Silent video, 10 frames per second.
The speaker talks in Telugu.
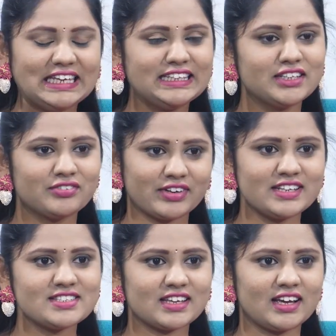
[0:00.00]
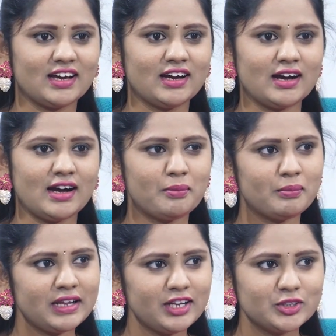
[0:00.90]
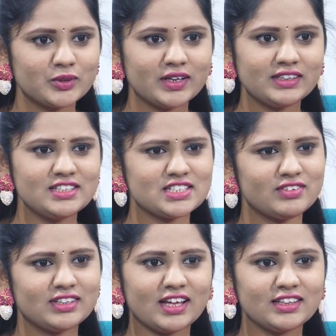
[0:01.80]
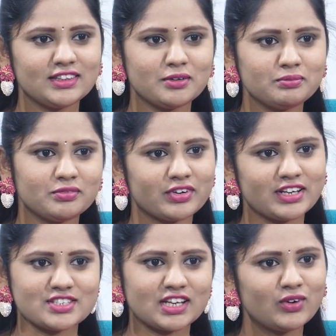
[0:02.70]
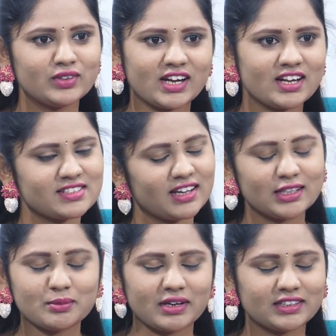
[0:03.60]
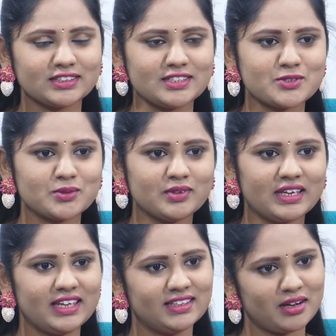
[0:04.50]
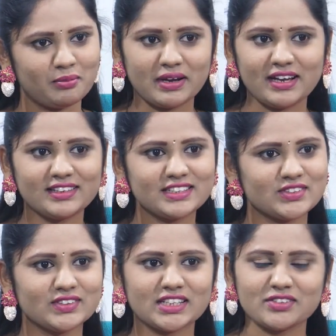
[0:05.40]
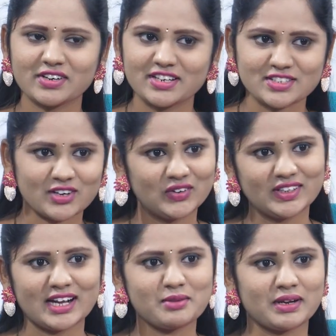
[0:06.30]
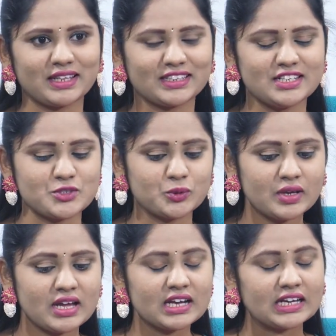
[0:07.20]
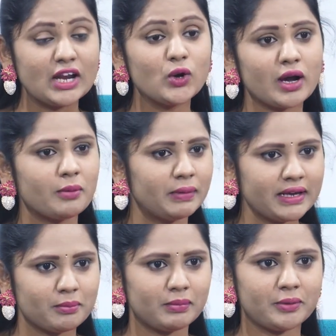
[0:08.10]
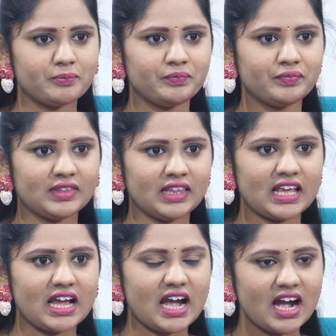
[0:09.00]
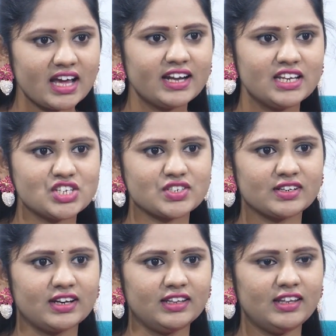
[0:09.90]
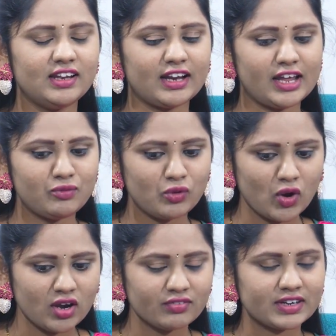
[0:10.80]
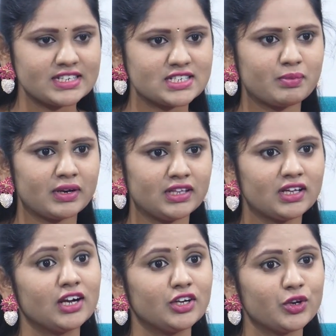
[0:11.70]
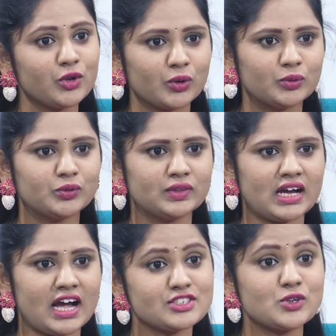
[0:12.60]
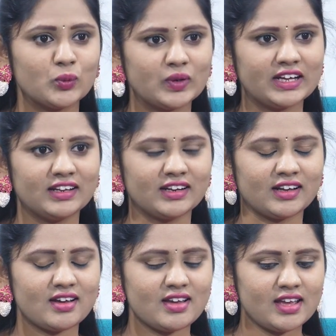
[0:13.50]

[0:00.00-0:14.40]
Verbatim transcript: ఇద్దరు ఫ్రెండ్స్ అమ్మాయిలు ఇద్దరు అయితే జీవితాంతం ఫ్రెండ్స్గా ఉంటారన్న సంగతి మనకు తెలుసు ఇద్దరు అబ్బాయిలు అయితే జీవితాంతం ఫ్రెండ్స్గా ఉంటారని మనకు తెలుసు కానీ ఒక అబ్బాయి అమ్మాయి ఆ రిలేషన్ అనేది లైఫ్ లాంగ్ ఫ్రెండ్షిప్ అనేది కంటిన్యూ అవుతుందా అసలు ఉండగలరా